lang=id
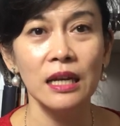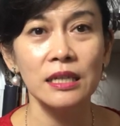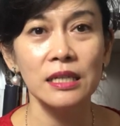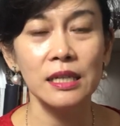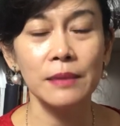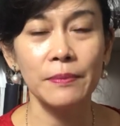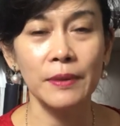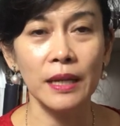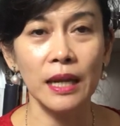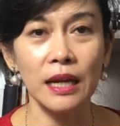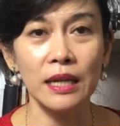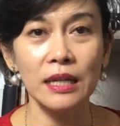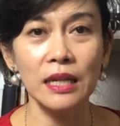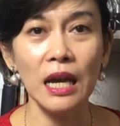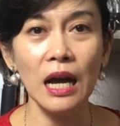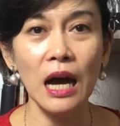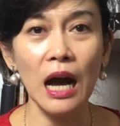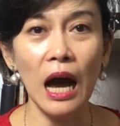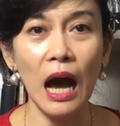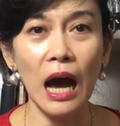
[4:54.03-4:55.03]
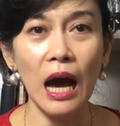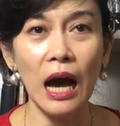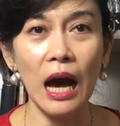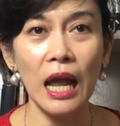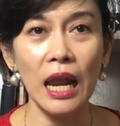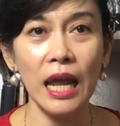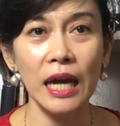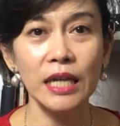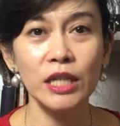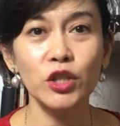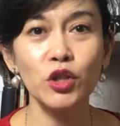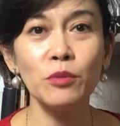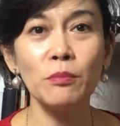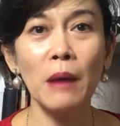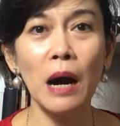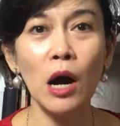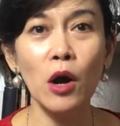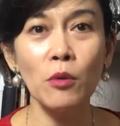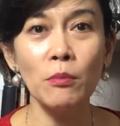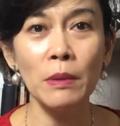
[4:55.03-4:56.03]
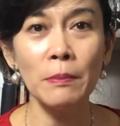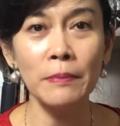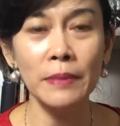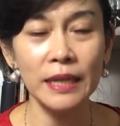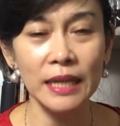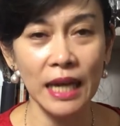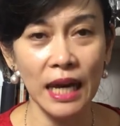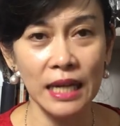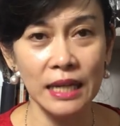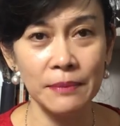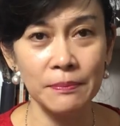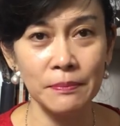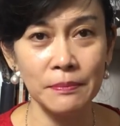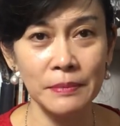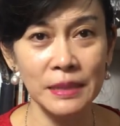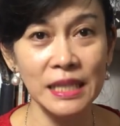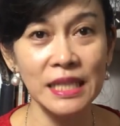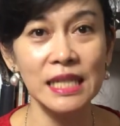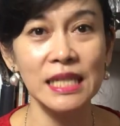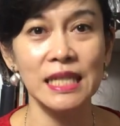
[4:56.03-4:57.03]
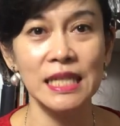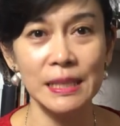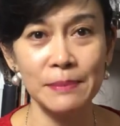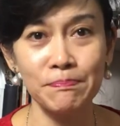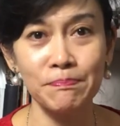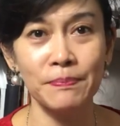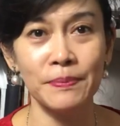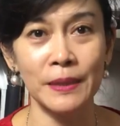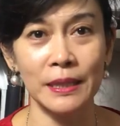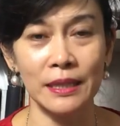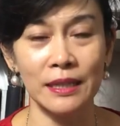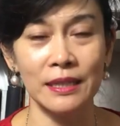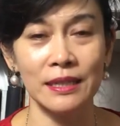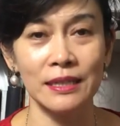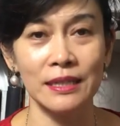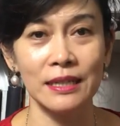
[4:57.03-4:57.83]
sebenarnya Allah itu mau memberikan mencicipin